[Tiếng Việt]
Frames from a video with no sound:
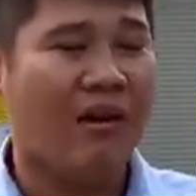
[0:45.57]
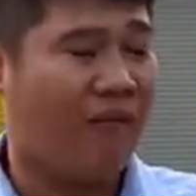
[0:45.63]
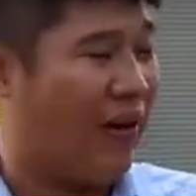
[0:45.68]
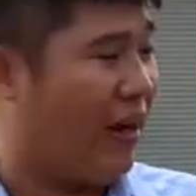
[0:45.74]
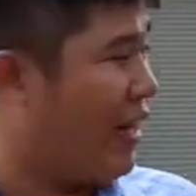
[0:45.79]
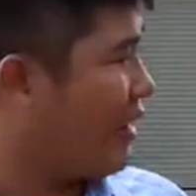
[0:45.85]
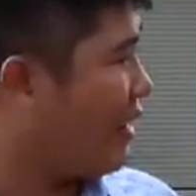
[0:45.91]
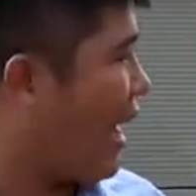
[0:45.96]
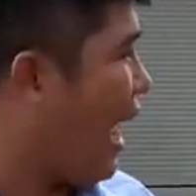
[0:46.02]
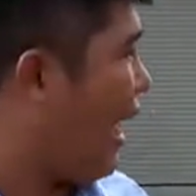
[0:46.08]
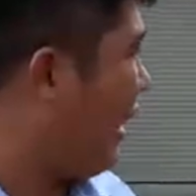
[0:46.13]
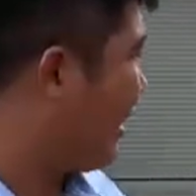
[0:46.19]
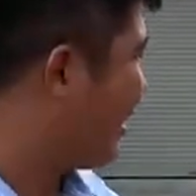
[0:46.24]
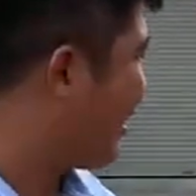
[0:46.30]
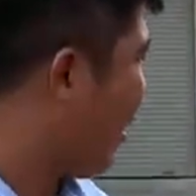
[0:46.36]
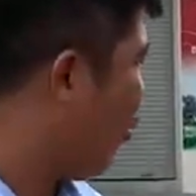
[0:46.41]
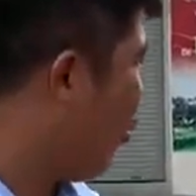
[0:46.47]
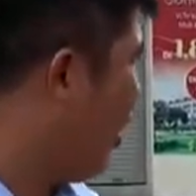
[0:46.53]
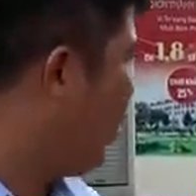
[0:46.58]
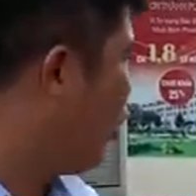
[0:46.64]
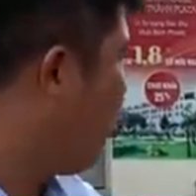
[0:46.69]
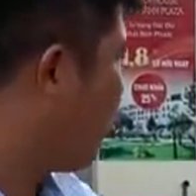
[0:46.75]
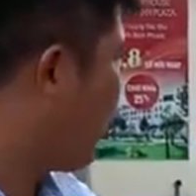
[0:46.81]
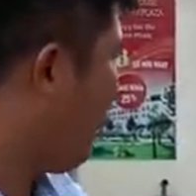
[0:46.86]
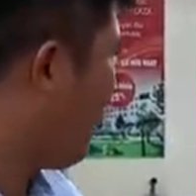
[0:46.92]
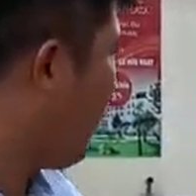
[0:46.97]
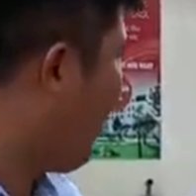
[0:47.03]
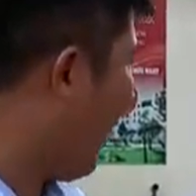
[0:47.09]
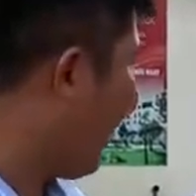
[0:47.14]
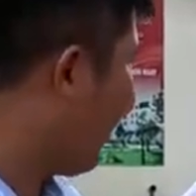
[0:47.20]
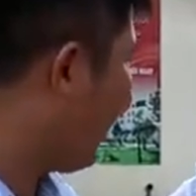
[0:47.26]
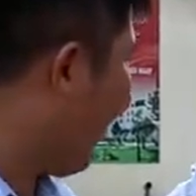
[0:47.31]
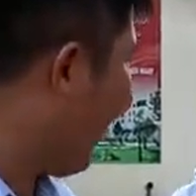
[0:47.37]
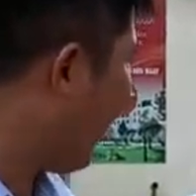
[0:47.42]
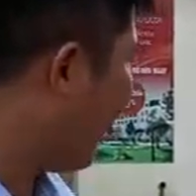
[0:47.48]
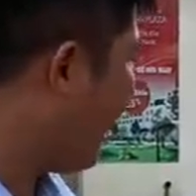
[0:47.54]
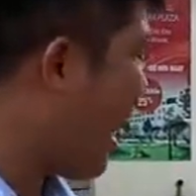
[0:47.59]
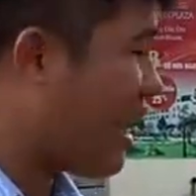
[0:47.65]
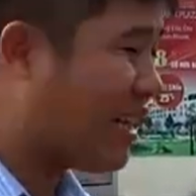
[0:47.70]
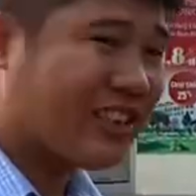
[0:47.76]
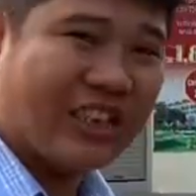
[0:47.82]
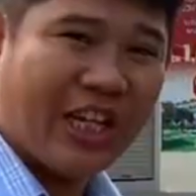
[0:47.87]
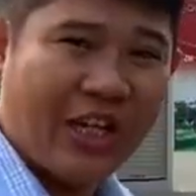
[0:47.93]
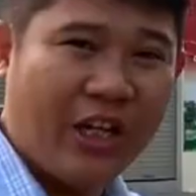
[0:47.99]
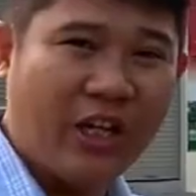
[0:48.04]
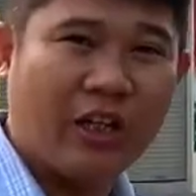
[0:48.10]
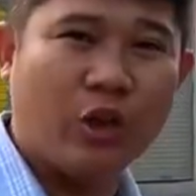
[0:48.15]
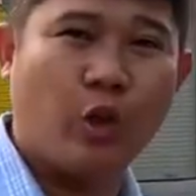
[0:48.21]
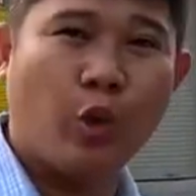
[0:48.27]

Và hiện tại đằng sau lưng trung tâm thương mại Trân Thành đang xây dựng